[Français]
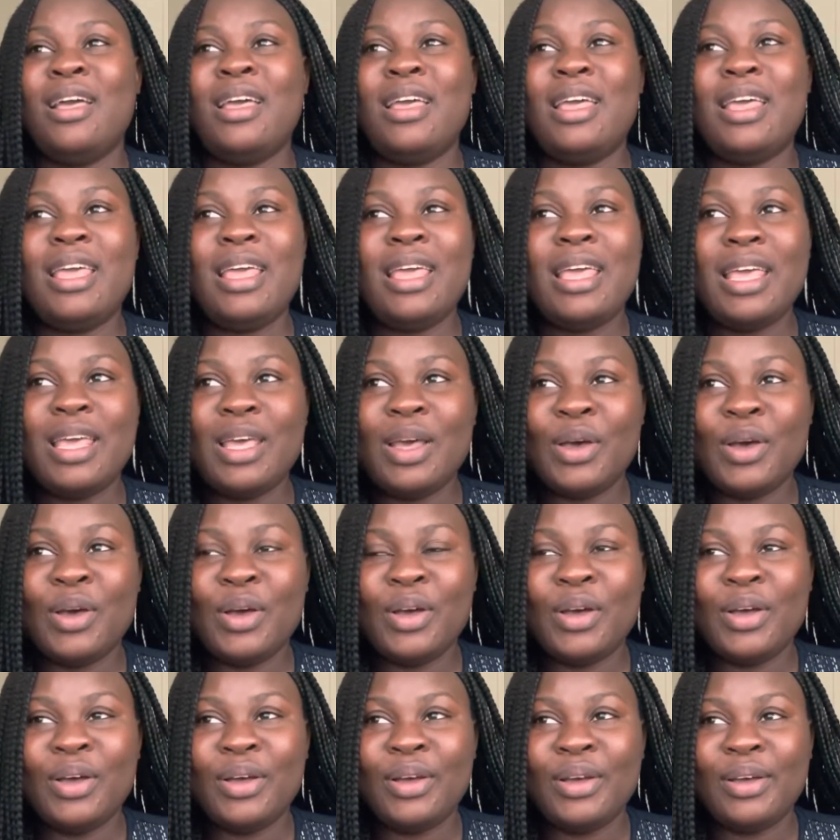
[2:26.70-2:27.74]
Et
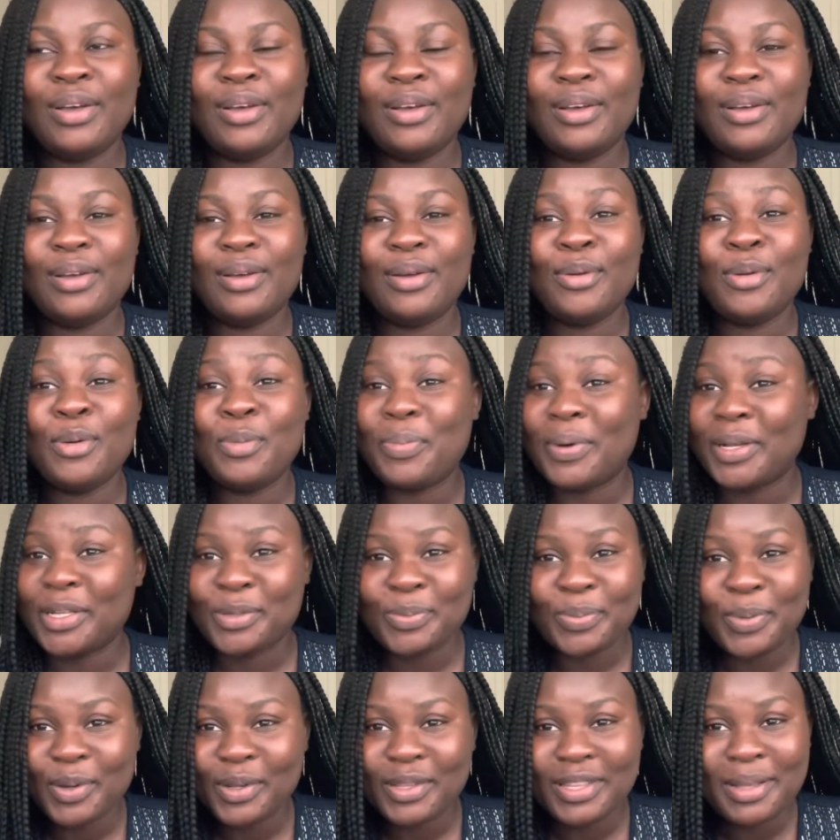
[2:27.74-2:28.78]
euh, le
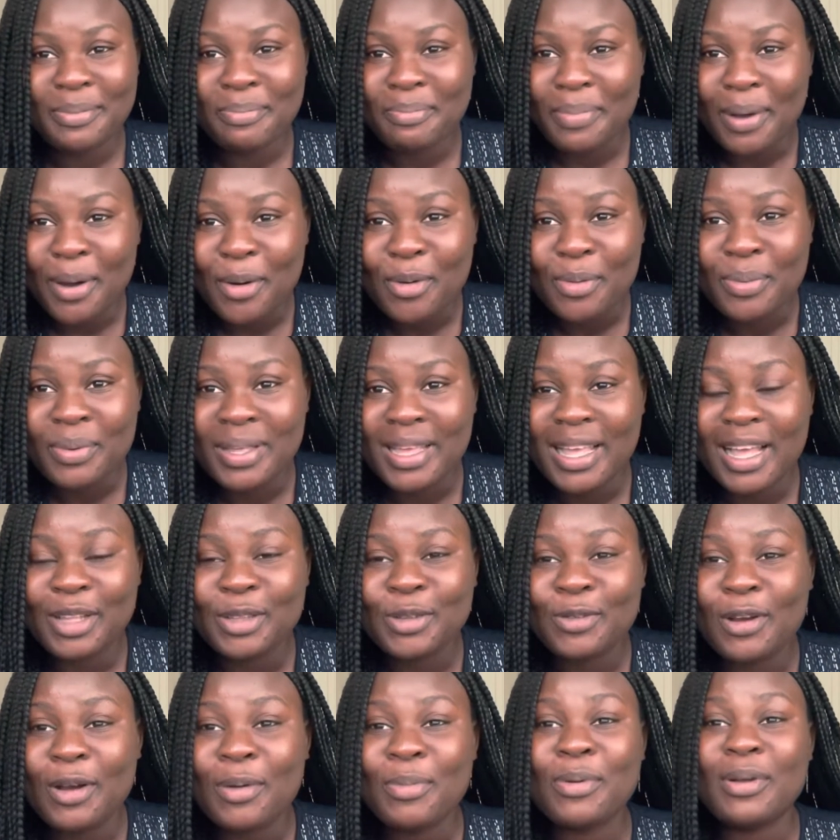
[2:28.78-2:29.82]
passeport n'est pas
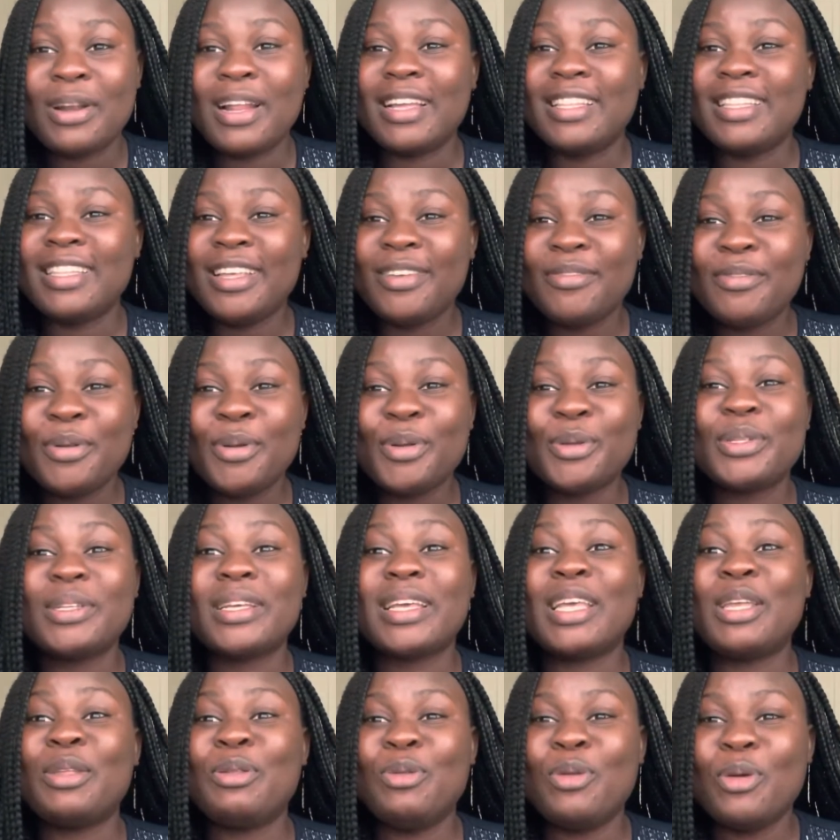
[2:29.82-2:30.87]
obligatoire pour la
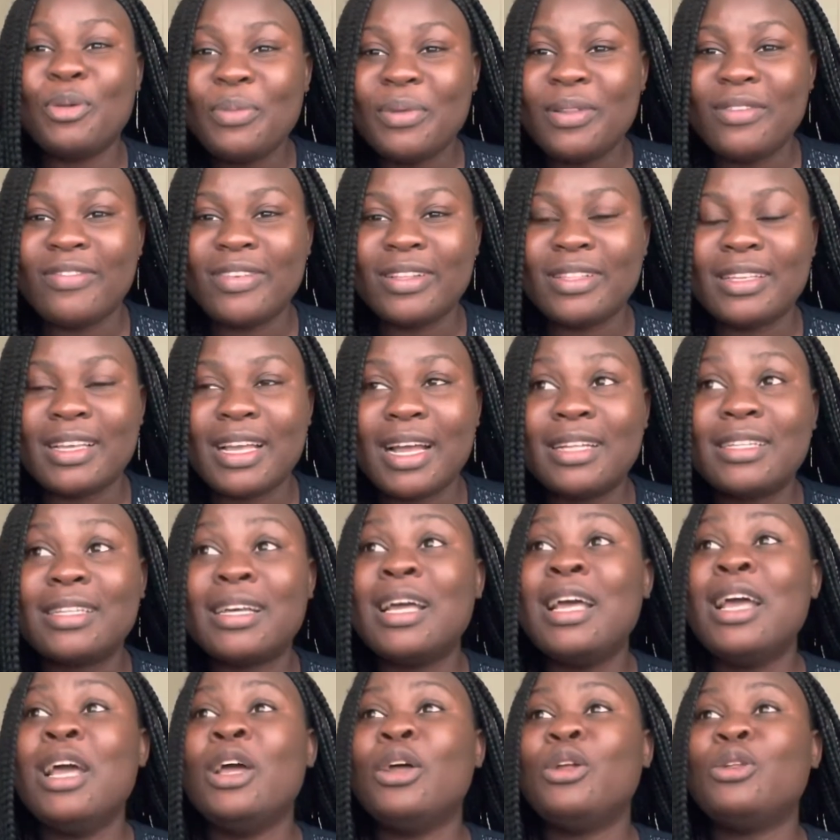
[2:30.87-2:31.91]
déveloterie 2024.
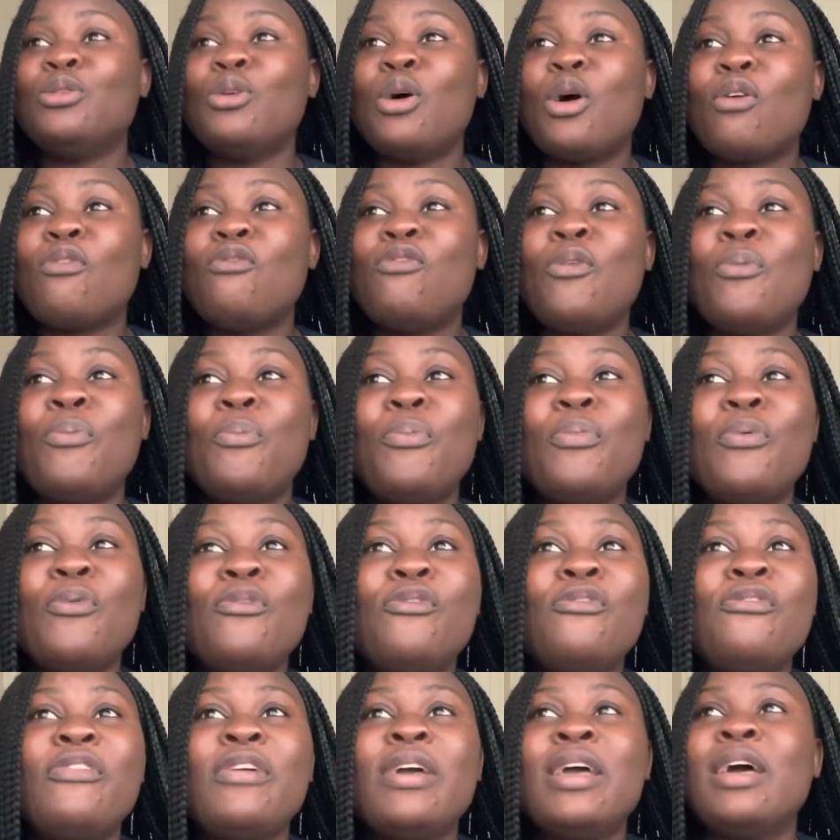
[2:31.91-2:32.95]
Donc vous
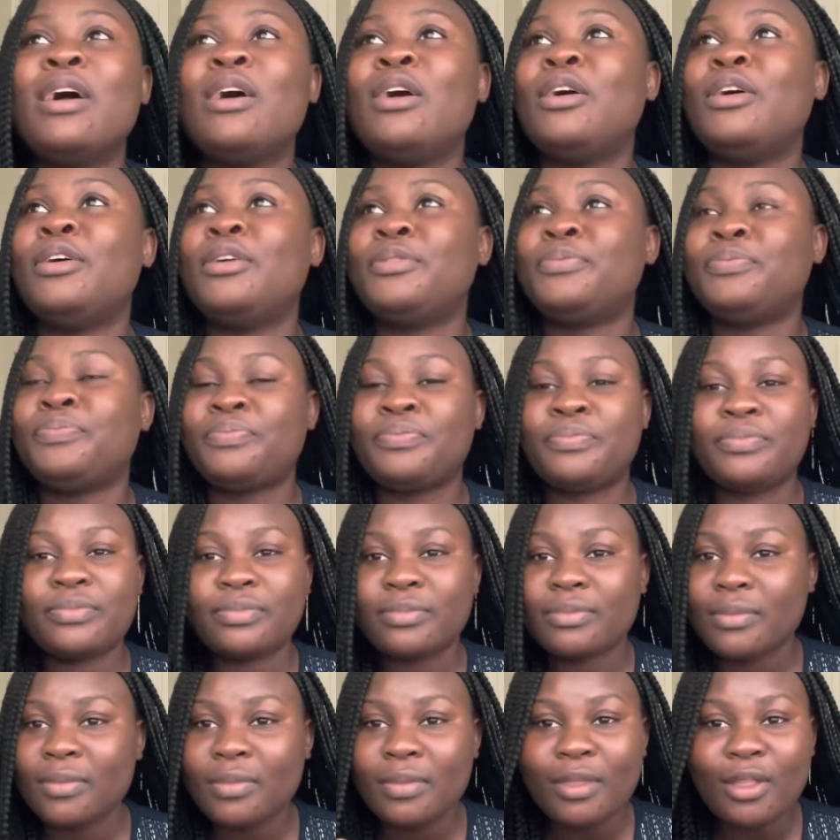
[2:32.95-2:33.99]
pouvez euh,
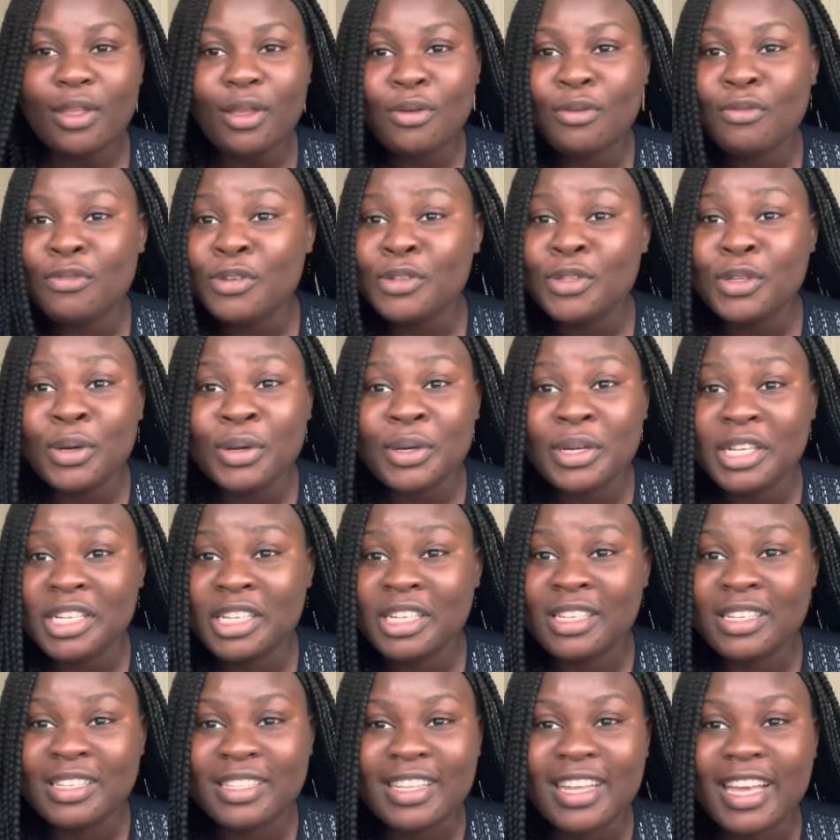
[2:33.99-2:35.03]
vous
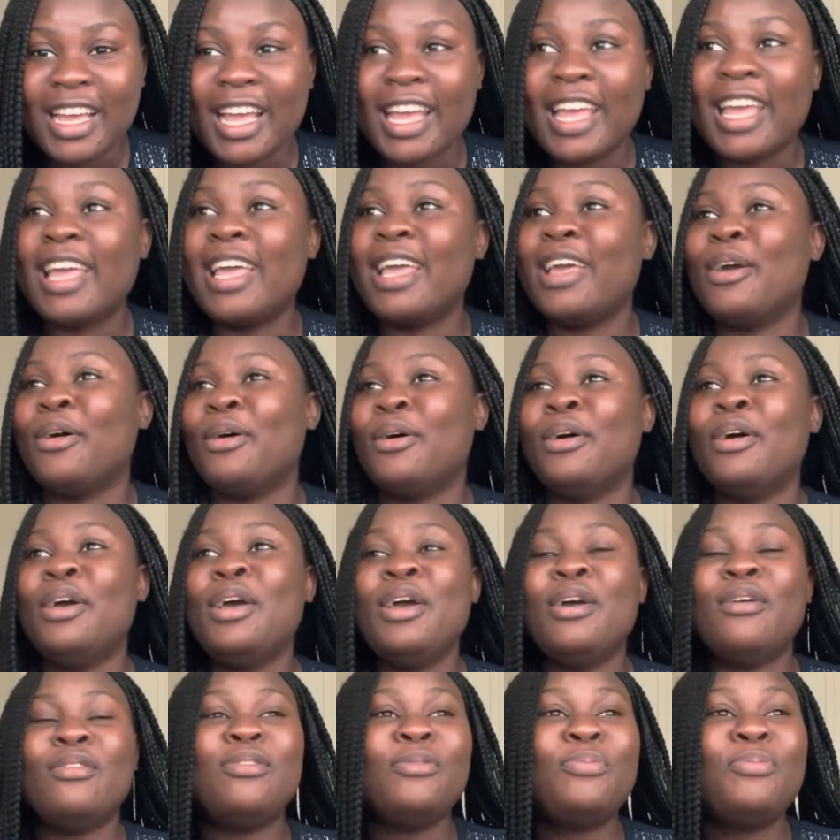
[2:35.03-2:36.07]
enregistrer,
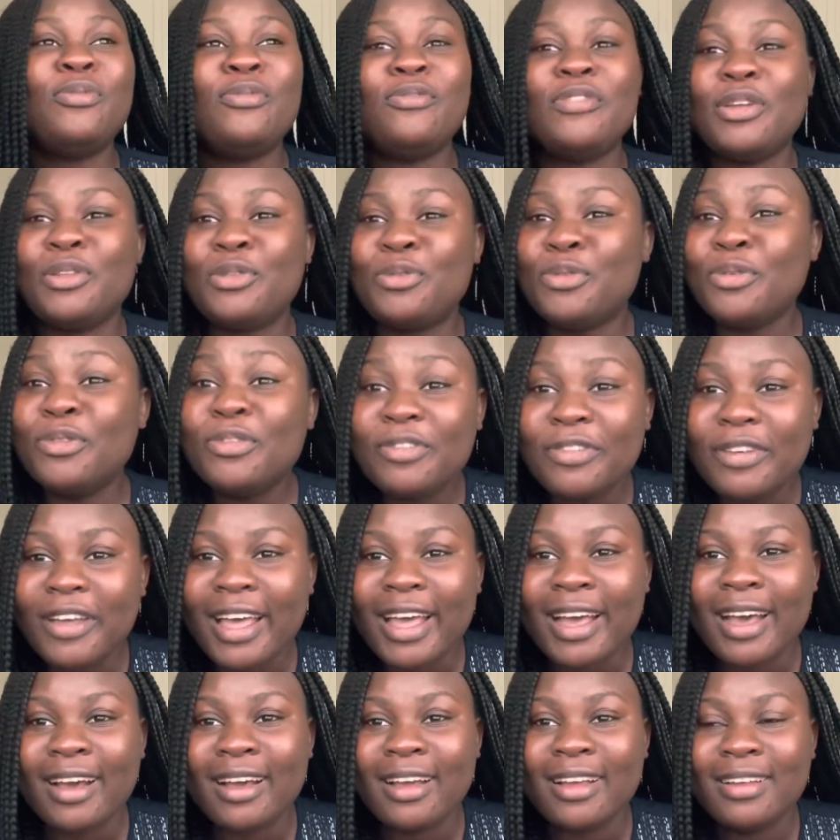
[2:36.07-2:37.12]
vous pouvez tout
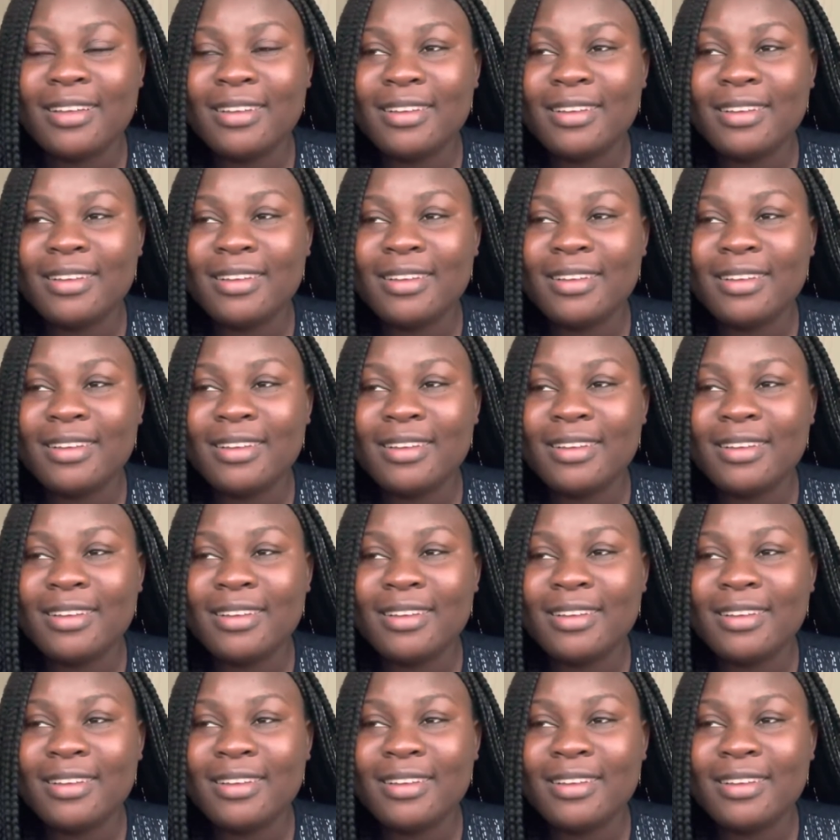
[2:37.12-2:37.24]
faire